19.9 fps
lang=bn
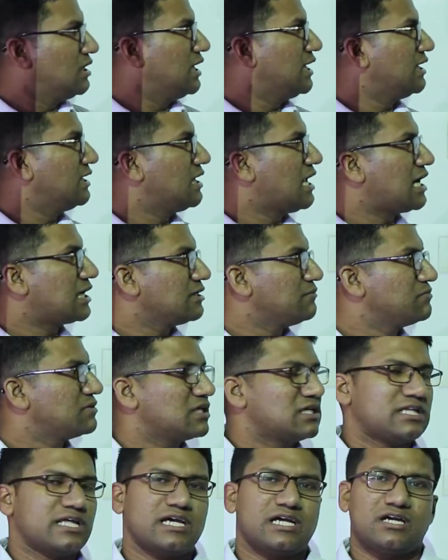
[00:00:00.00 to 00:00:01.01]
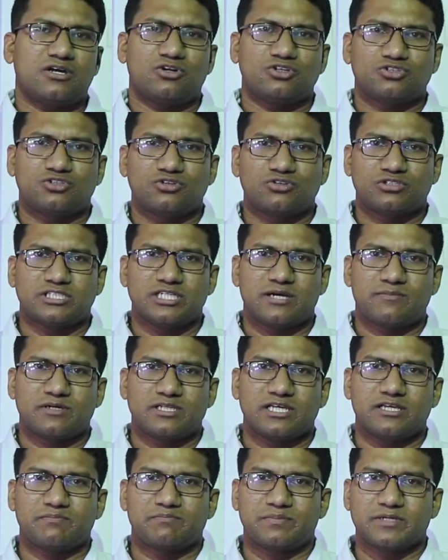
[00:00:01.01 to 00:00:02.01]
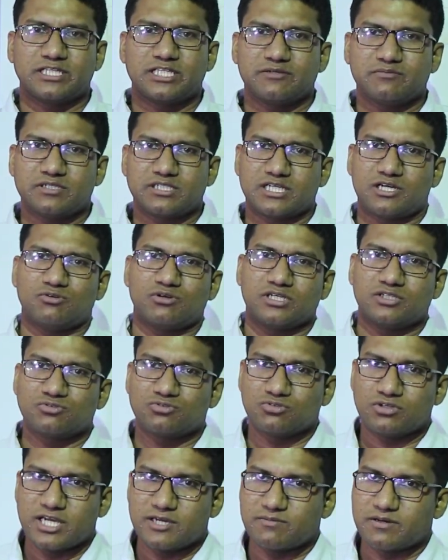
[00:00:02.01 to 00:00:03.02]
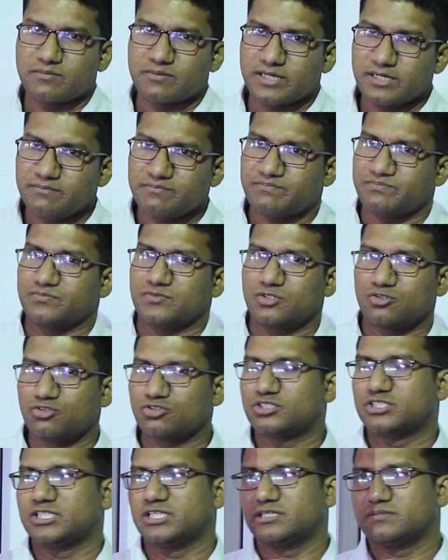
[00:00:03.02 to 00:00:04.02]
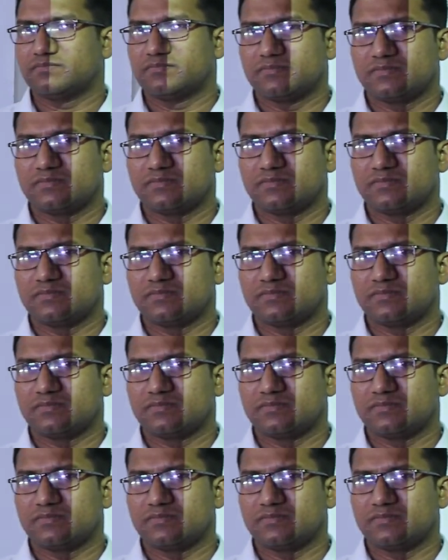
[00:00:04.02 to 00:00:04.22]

এই লাটিমটা দেখার অর্থ হচ্ছে আমাদের পৃথিবীটাও কিন্তু এইভাবে ঘুরছে